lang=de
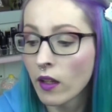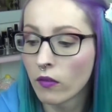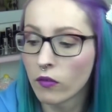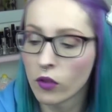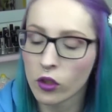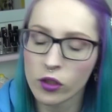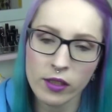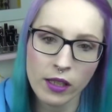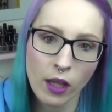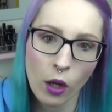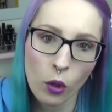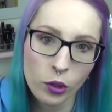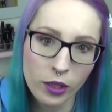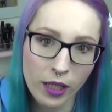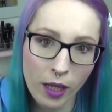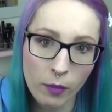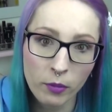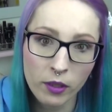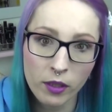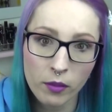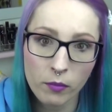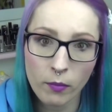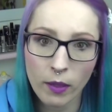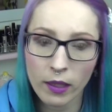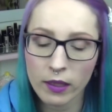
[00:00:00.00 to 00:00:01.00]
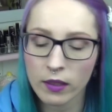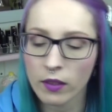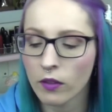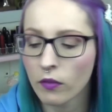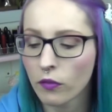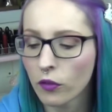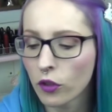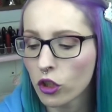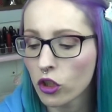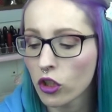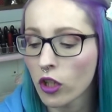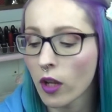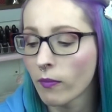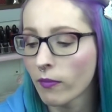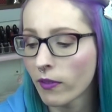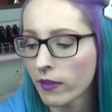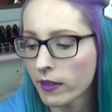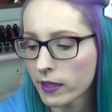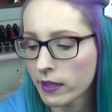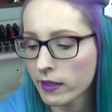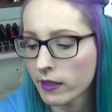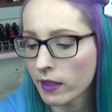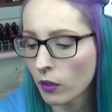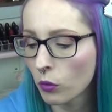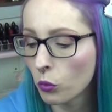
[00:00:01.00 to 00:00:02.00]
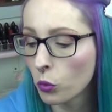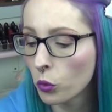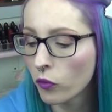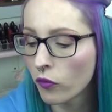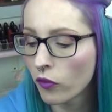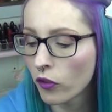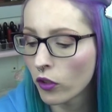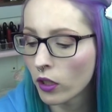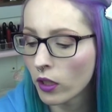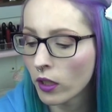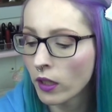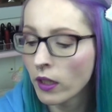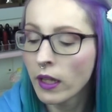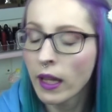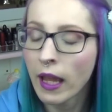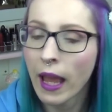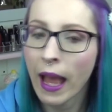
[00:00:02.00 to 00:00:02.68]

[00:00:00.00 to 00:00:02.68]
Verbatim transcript: wird sie auch damit ein mattes Finish haben, was ich sehr gut finde.